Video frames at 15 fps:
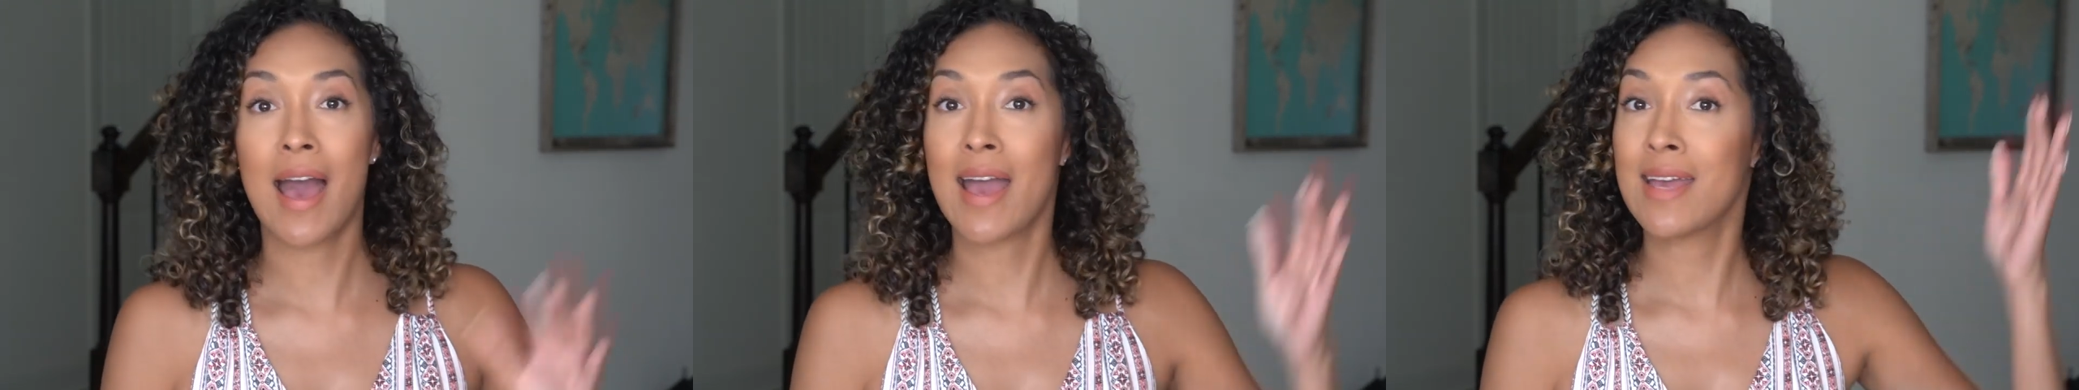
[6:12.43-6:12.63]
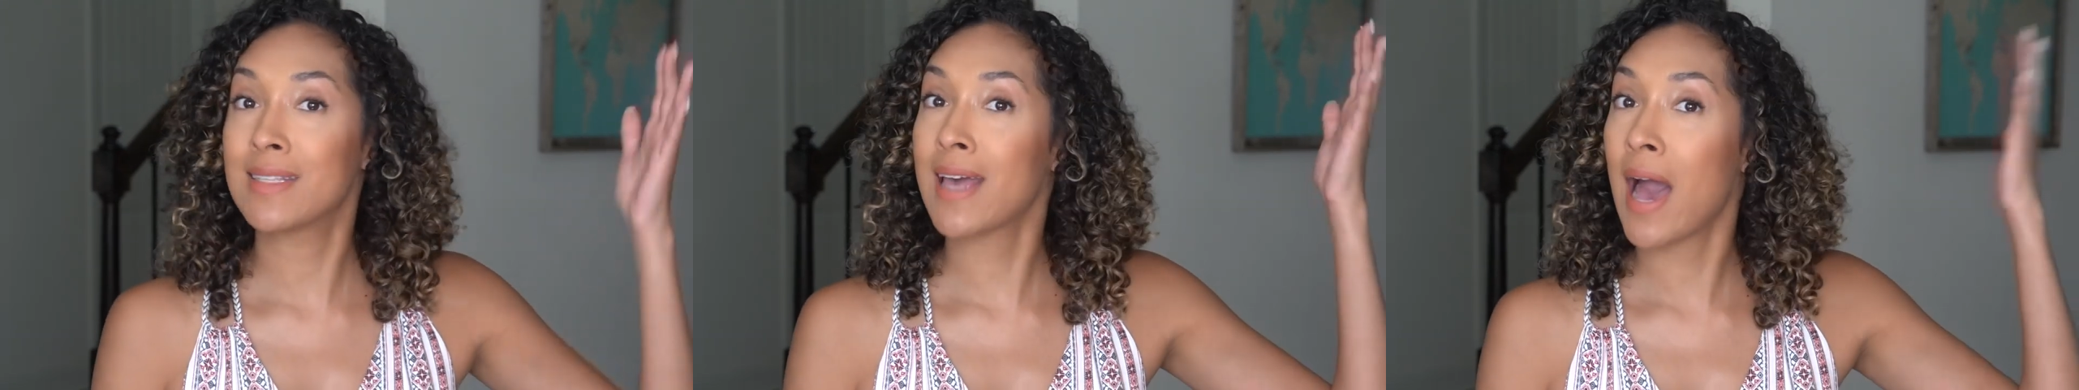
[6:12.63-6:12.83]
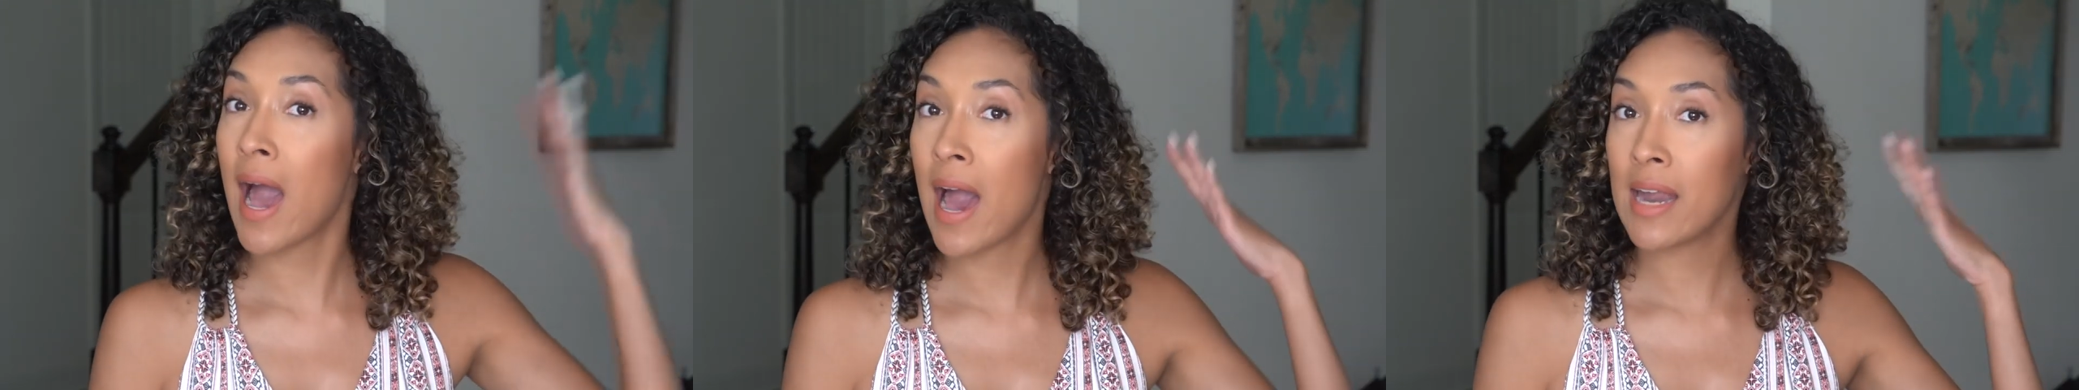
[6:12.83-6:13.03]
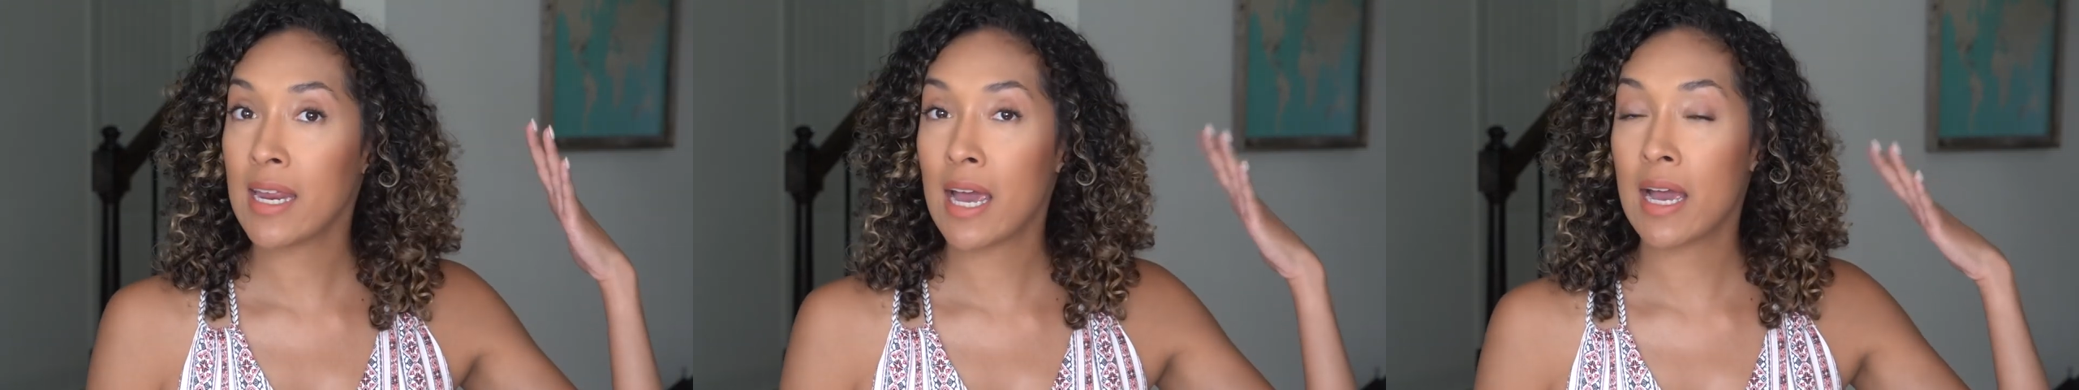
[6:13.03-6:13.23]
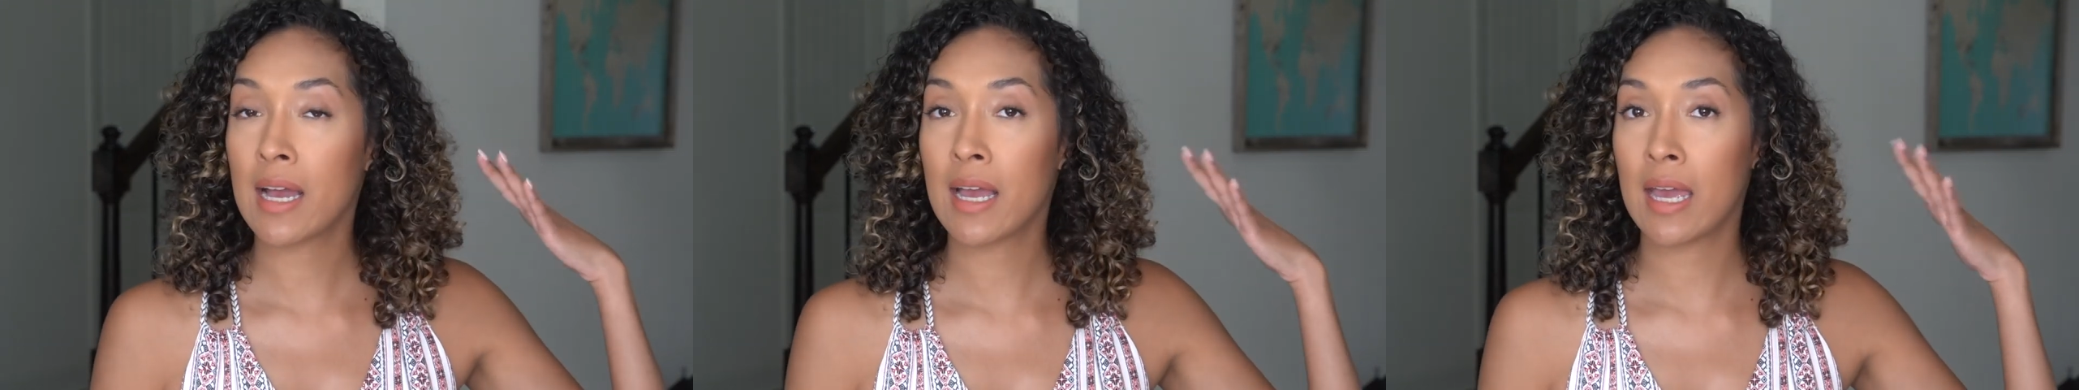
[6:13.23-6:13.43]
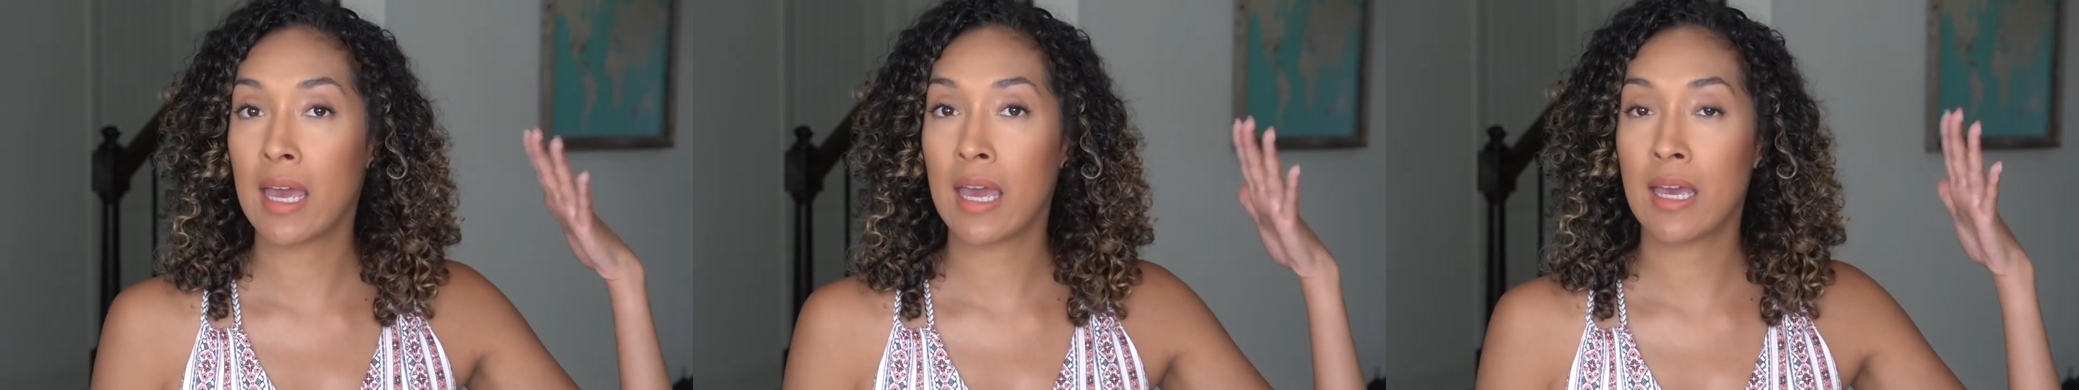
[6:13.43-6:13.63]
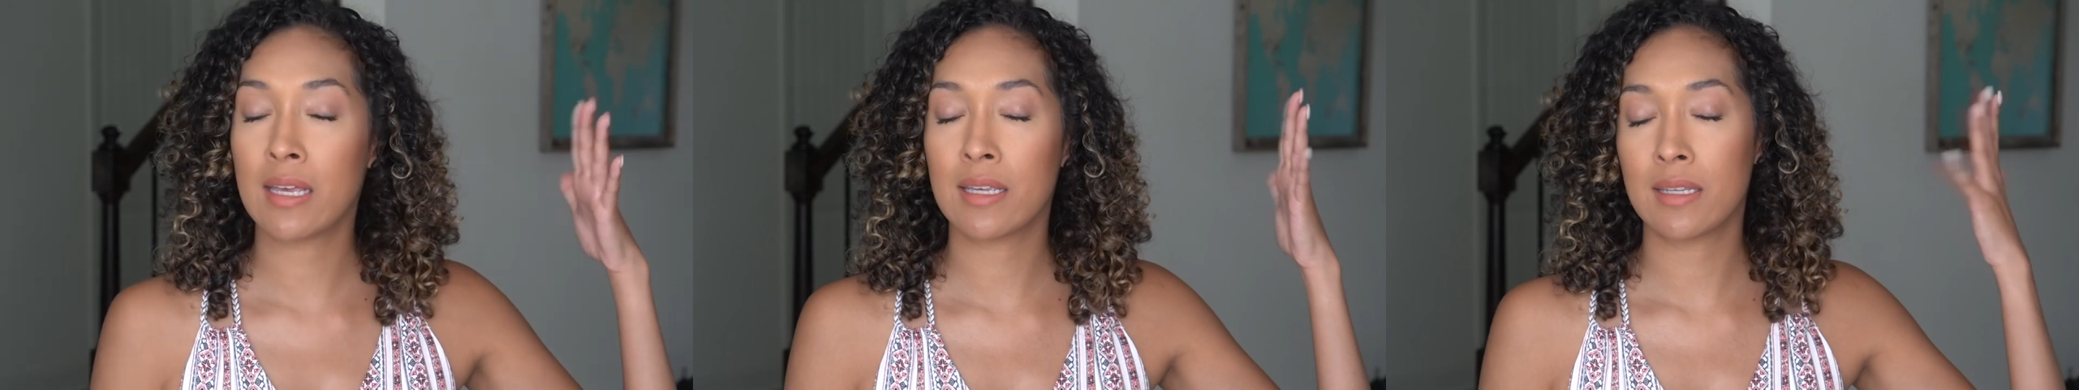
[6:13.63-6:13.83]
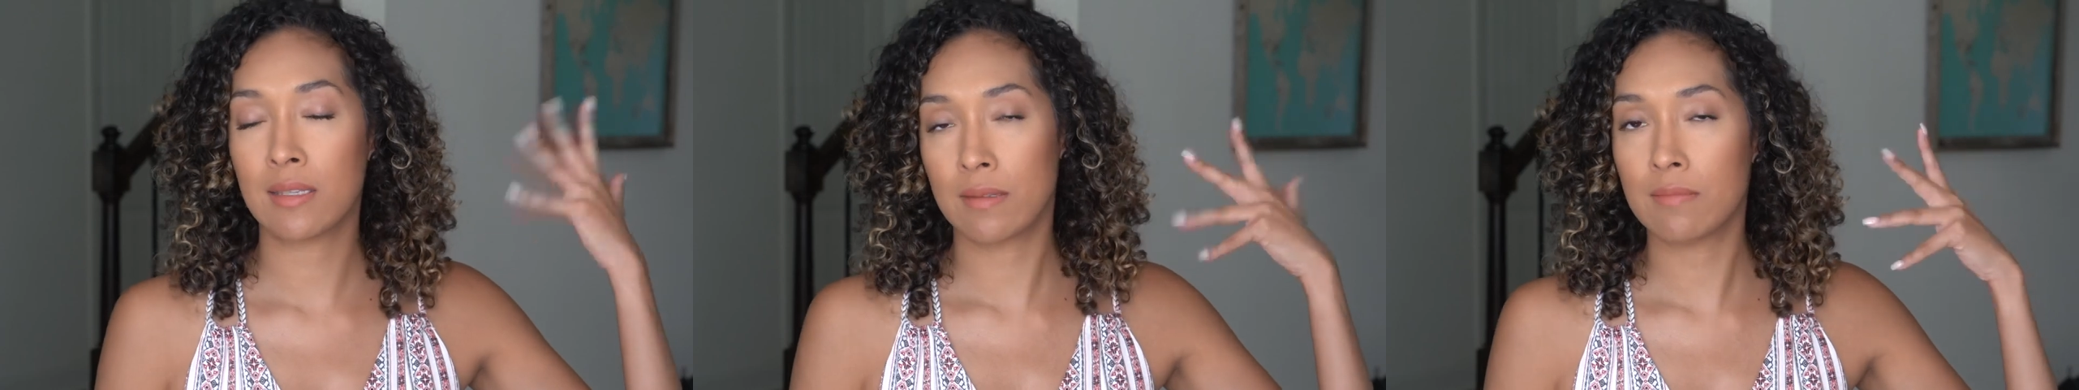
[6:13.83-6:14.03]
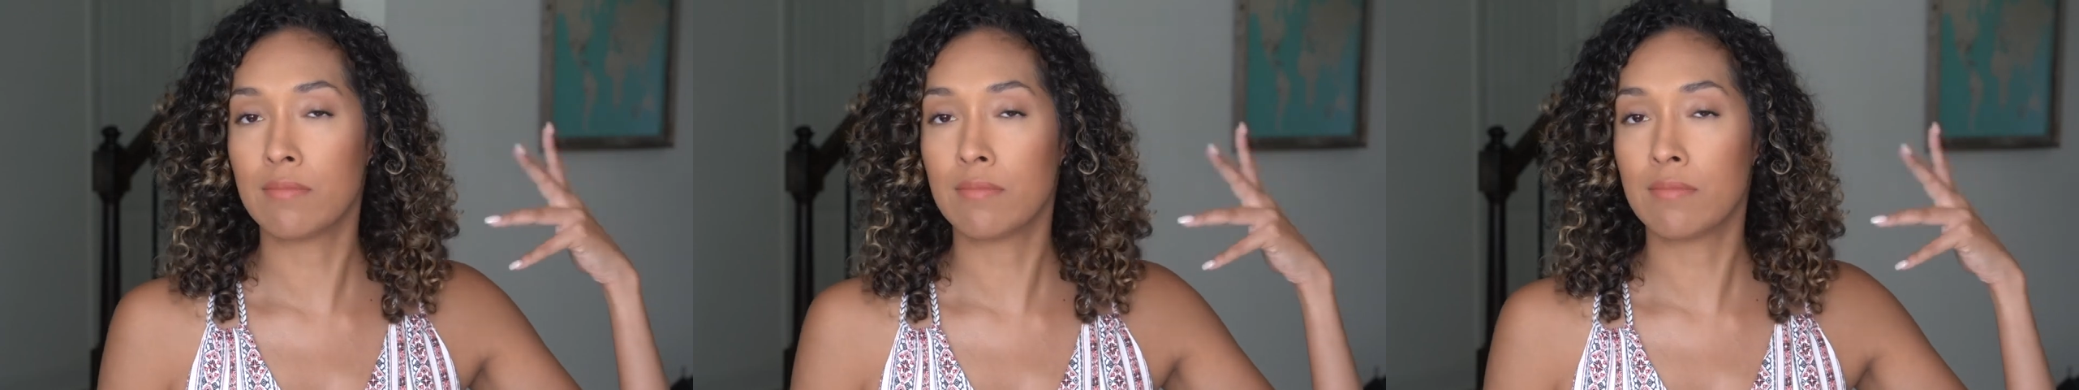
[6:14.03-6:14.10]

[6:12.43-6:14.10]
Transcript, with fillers: a esa área que